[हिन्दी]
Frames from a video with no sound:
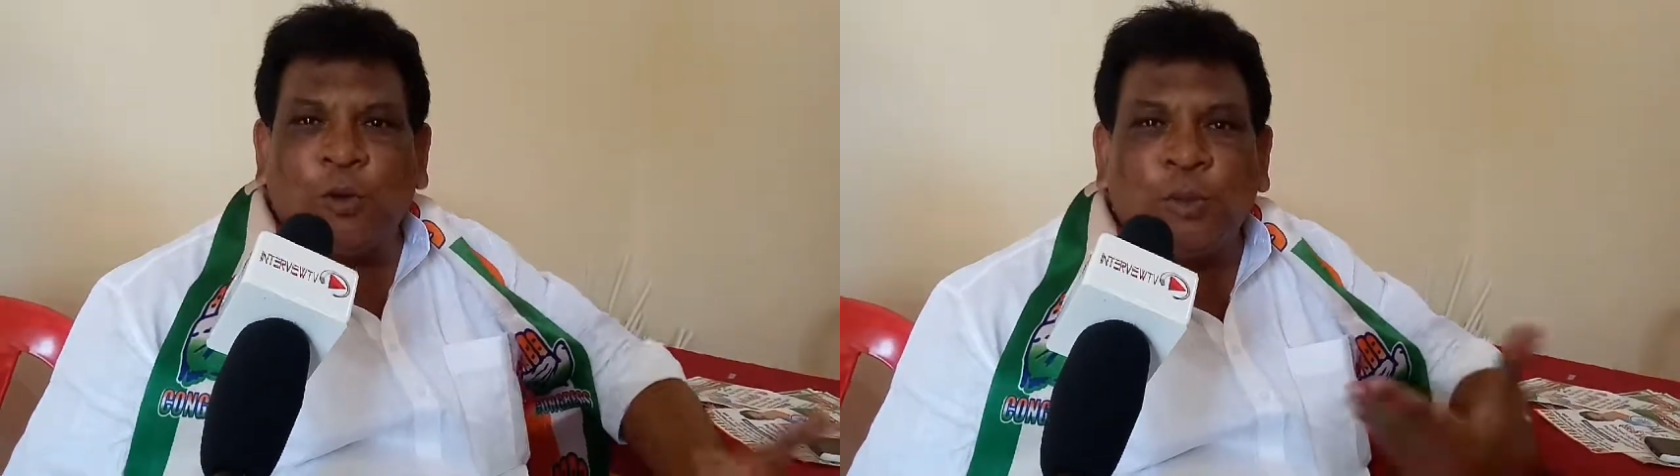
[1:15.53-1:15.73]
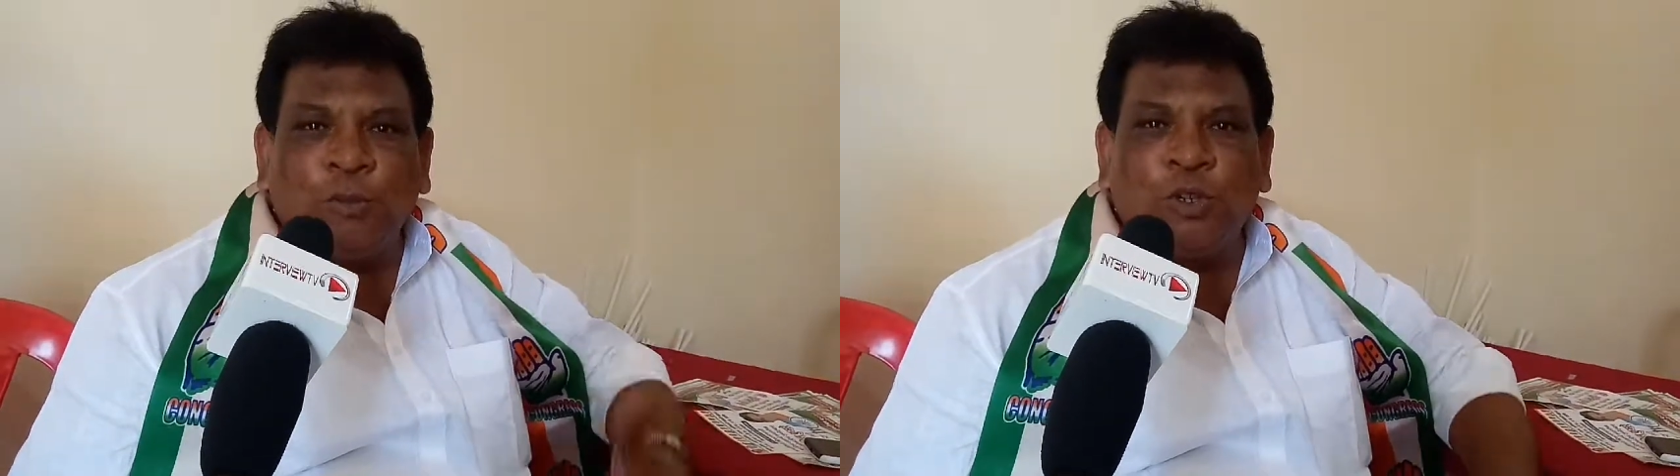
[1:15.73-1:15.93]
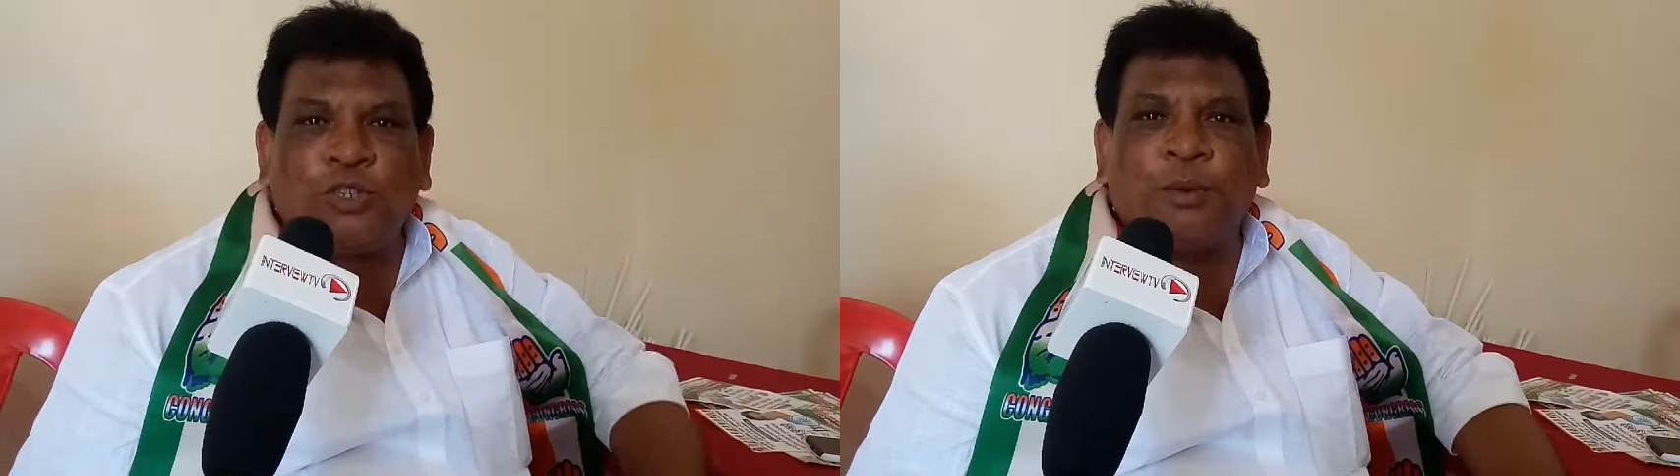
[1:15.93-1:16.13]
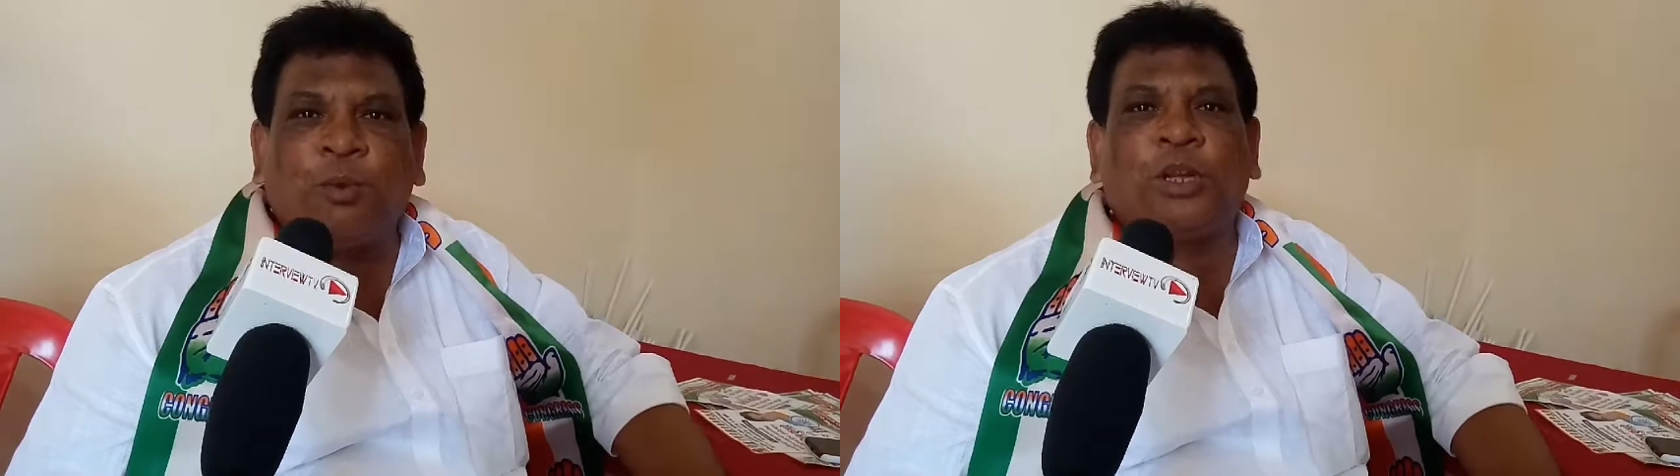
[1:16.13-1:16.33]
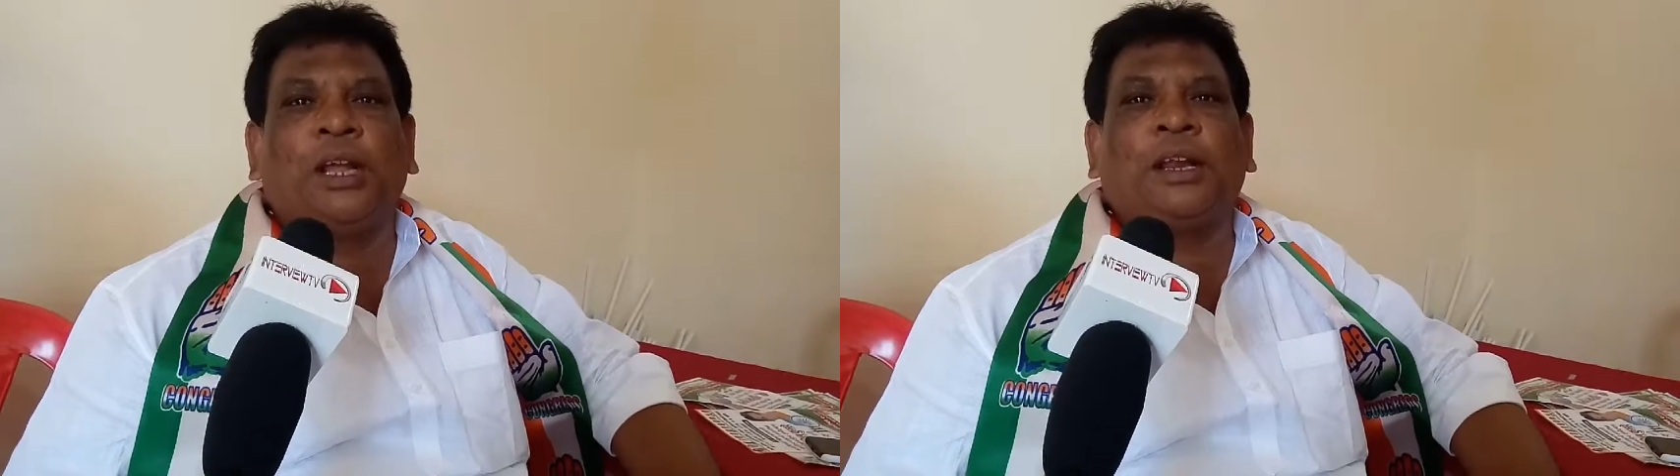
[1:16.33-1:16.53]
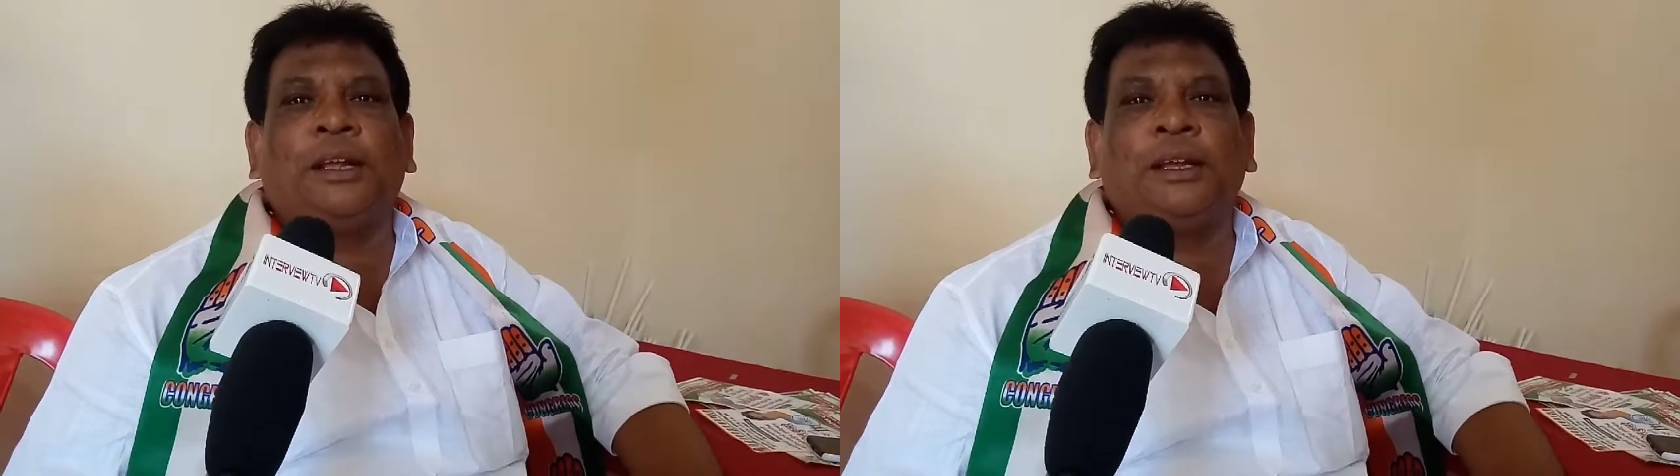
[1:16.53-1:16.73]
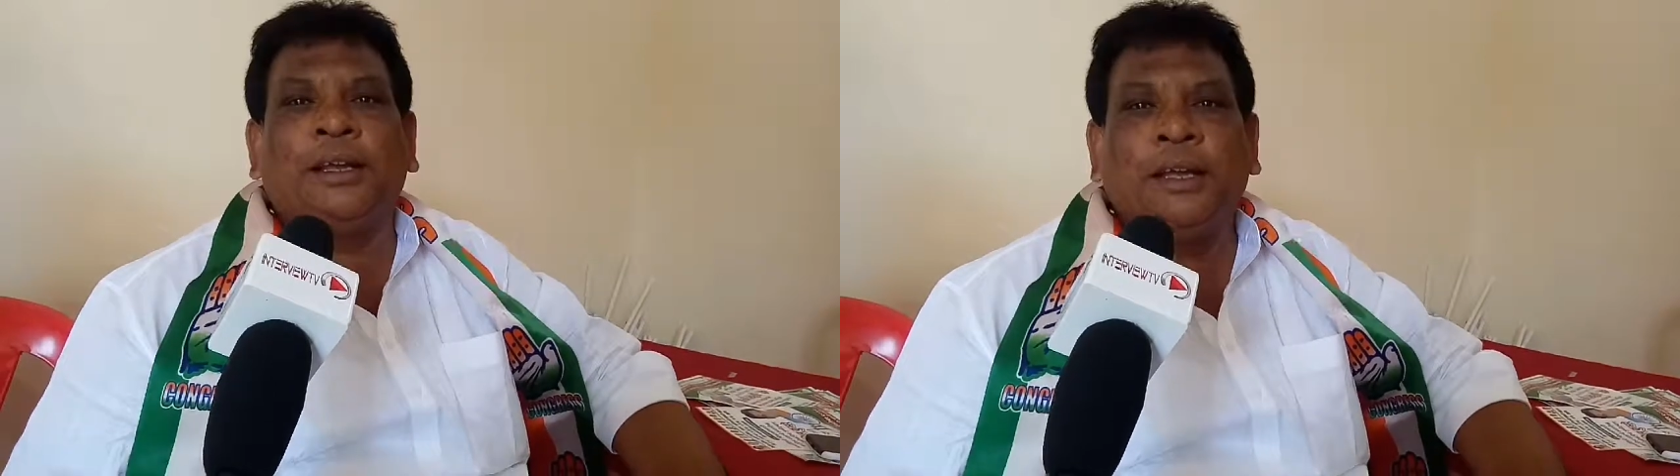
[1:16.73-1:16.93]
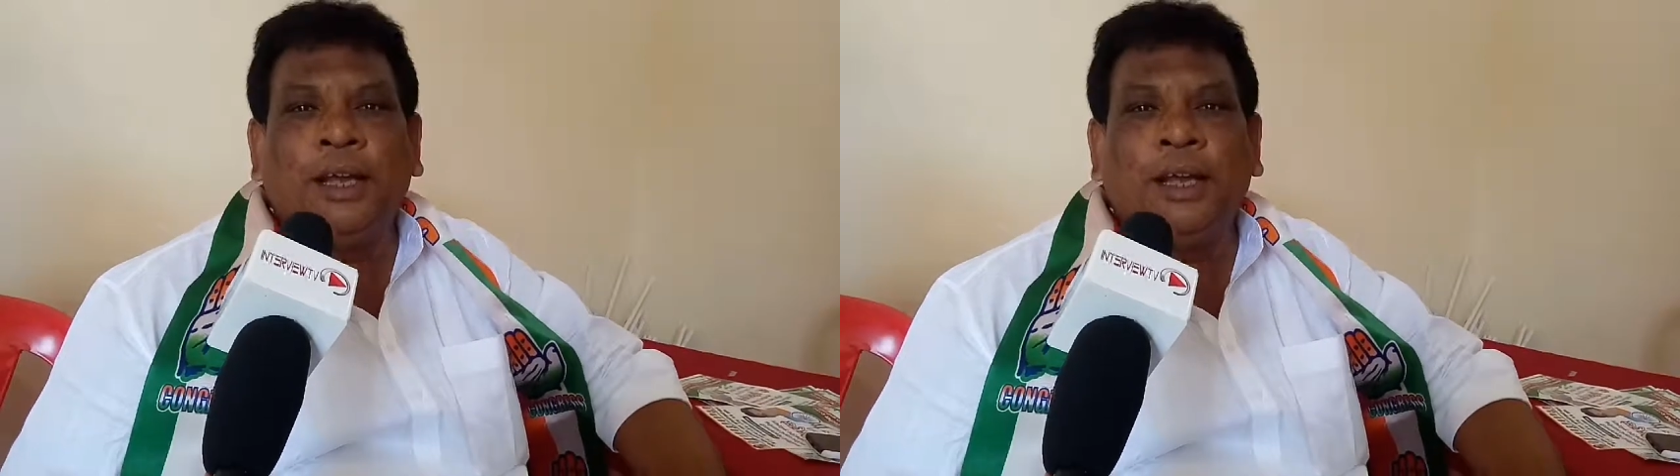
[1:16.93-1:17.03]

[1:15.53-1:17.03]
भी मुझे सपोर्ट कर रहे हैं